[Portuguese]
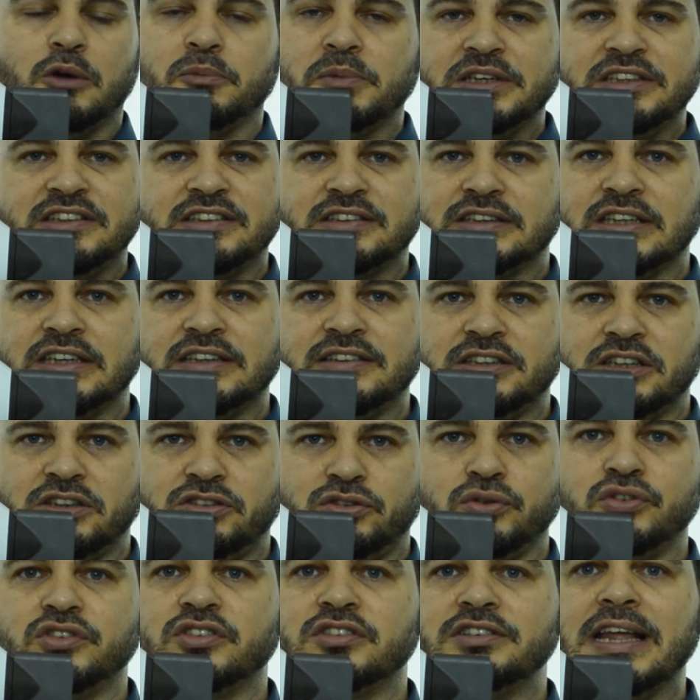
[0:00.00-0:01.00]
é uma distância
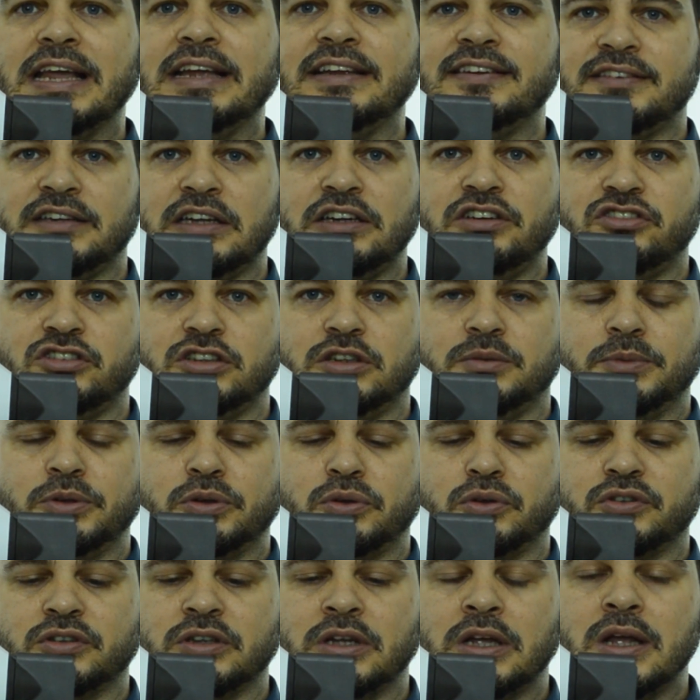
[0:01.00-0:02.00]
de uns 10
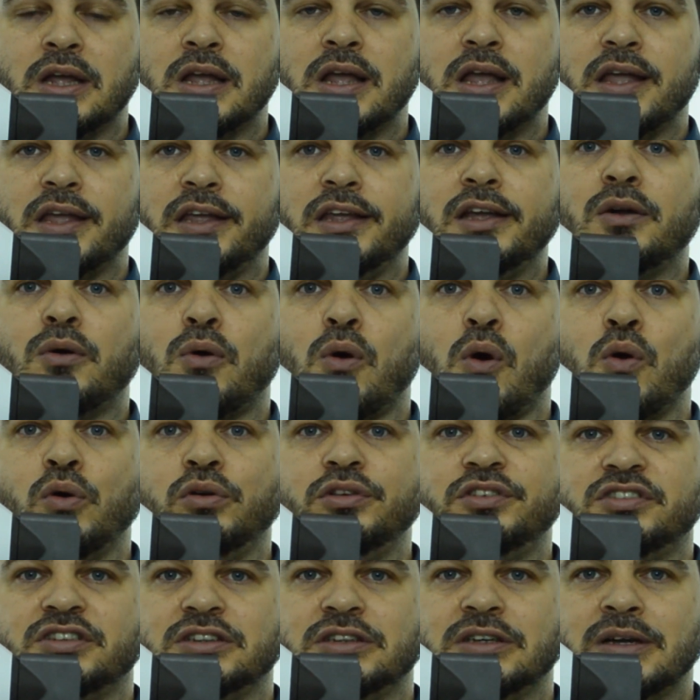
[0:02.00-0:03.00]
centímetros. E
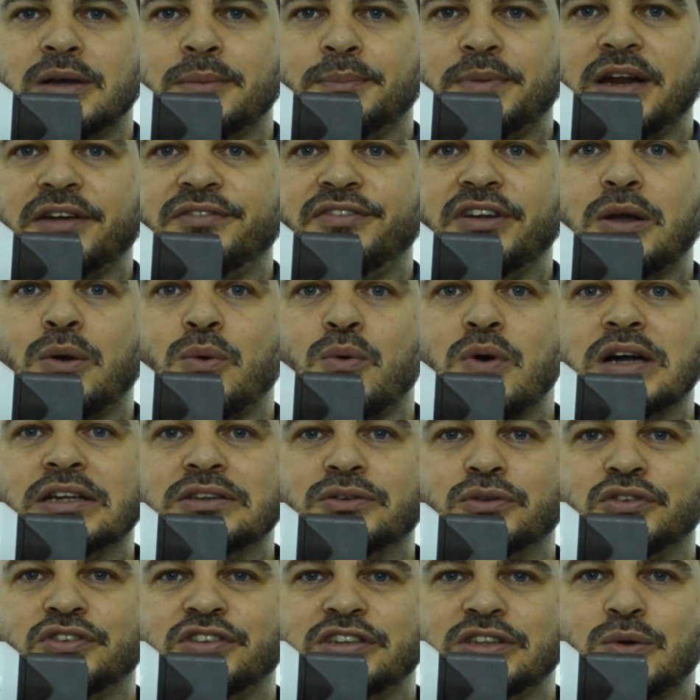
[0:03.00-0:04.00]
conte para ver
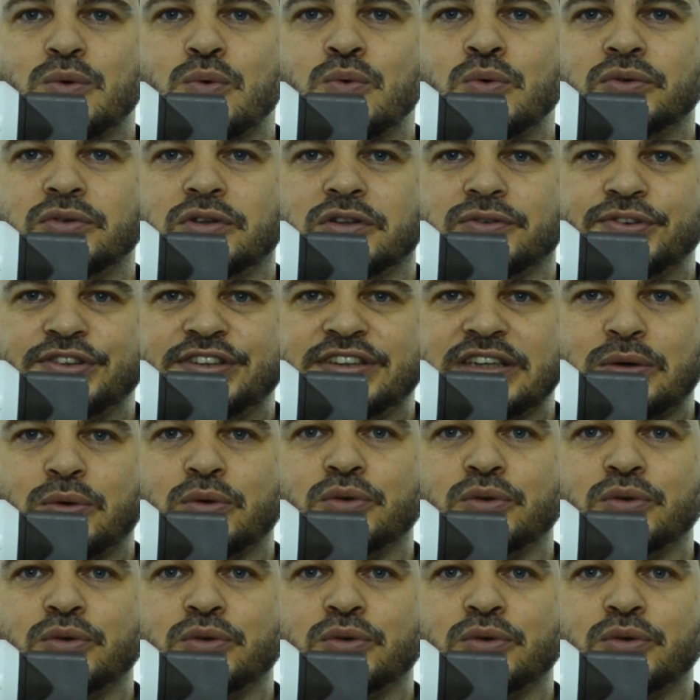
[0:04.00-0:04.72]
quantos segundos você